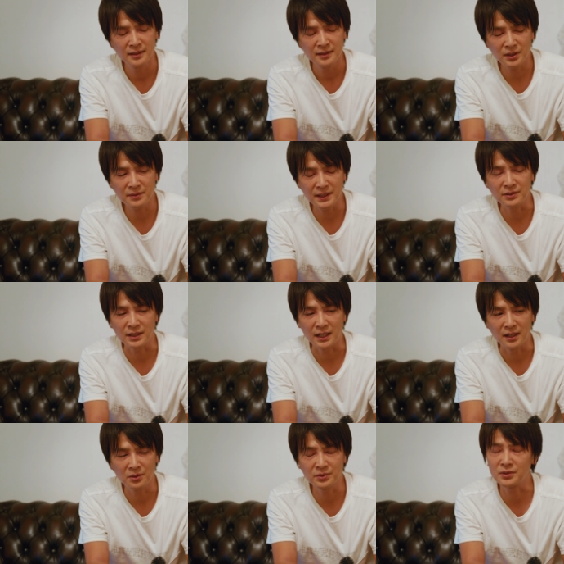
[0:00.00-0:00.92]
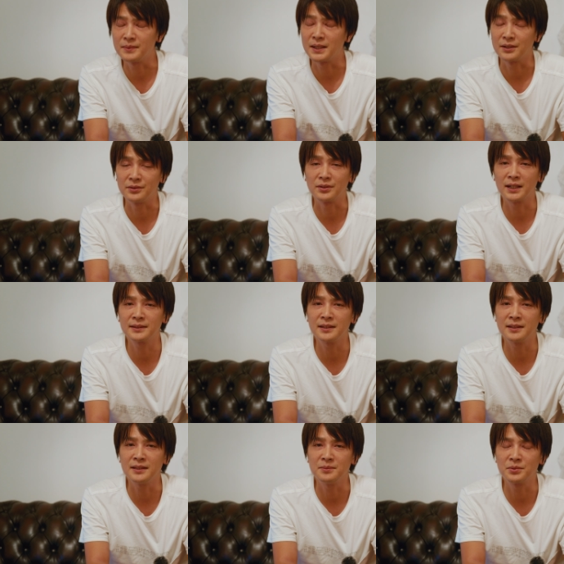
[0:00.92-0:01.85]
動画ファイルが放り込まれると勝
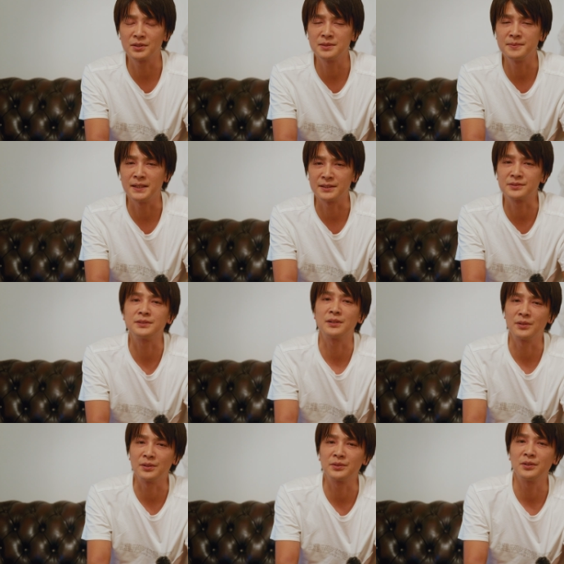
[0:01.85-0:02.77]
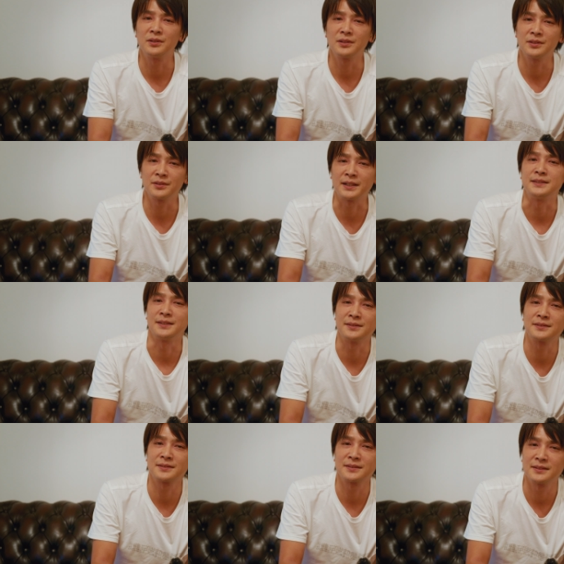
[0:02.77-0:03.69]
手にプロキシミディ作ってくれるという感じで
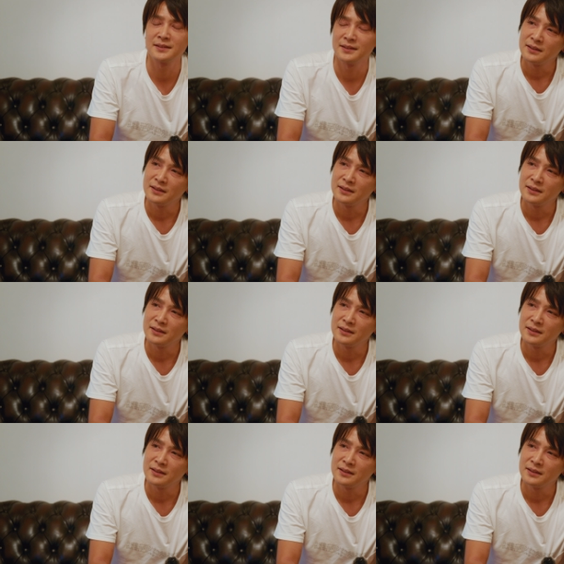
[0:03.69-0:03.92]
す。